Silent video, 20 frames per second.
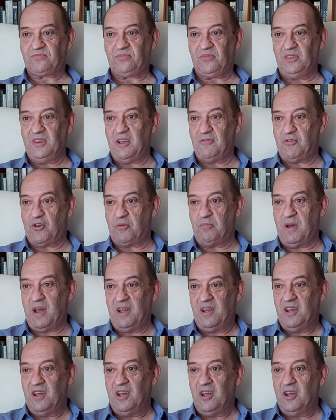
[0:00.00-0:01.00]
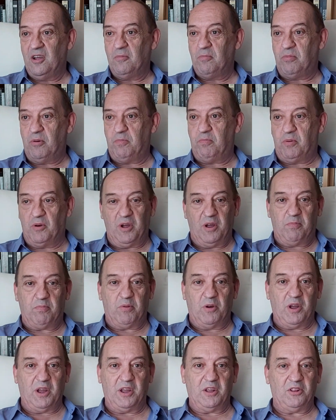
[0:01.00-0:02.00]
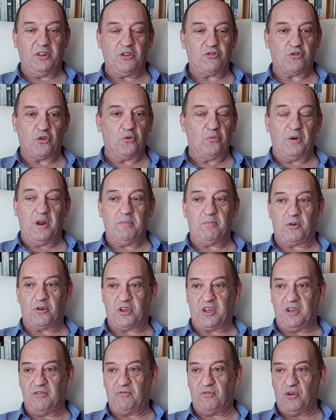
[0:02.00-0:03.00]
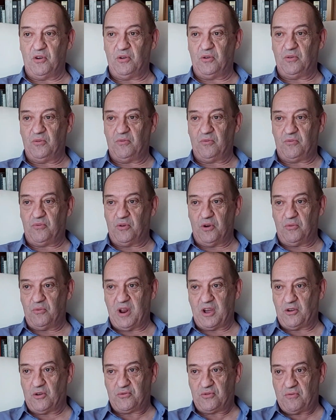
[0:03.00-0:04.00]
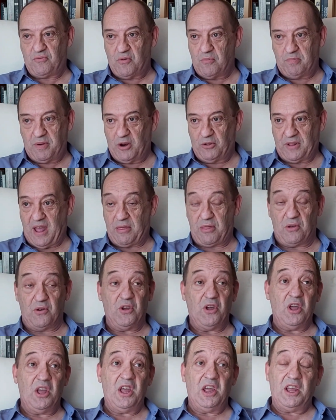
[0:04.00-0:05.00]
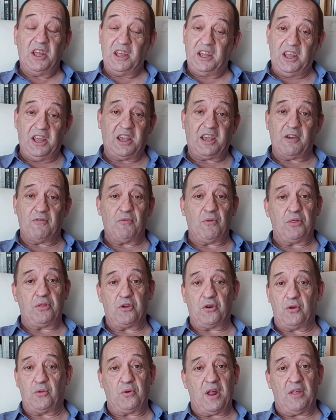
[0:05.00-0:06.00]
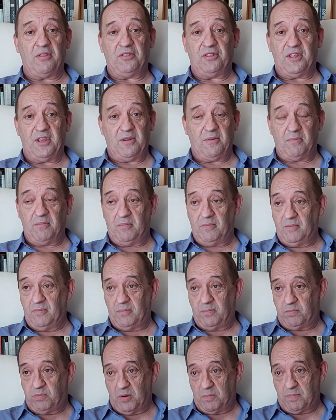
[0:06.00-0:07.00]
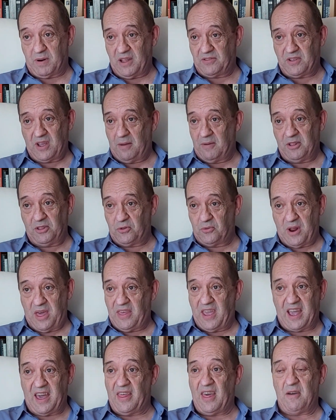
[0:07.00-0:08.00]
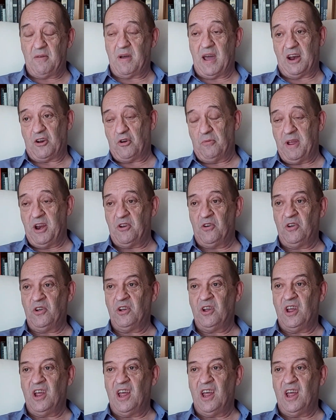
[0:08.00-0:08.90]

de forma pues, pues, pues indisoluble, porque fue, fue una cosa, fue un pelotazo. Y que funcionó durante pues prácticamente una década, algo menos,